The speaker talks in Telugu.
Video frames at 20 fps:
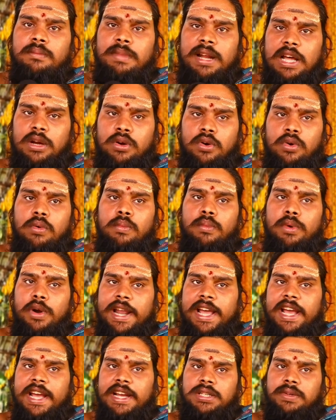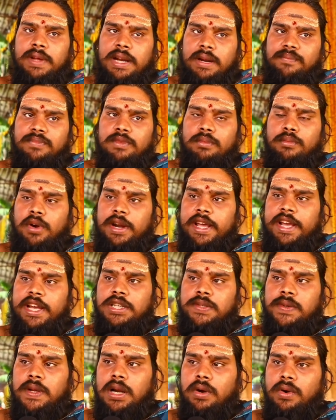మనకు మృడేశ్వర్
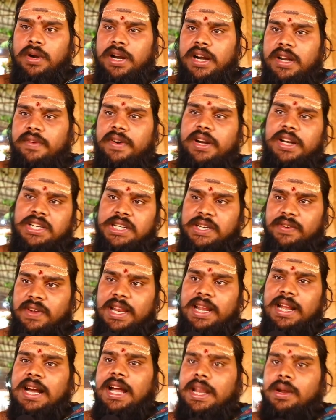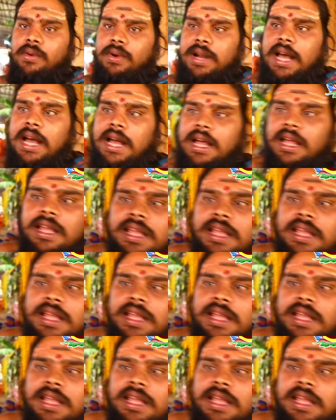మృడేశ్వర్లో ఉన్నటువంటి శివలింగాన్ని కూడా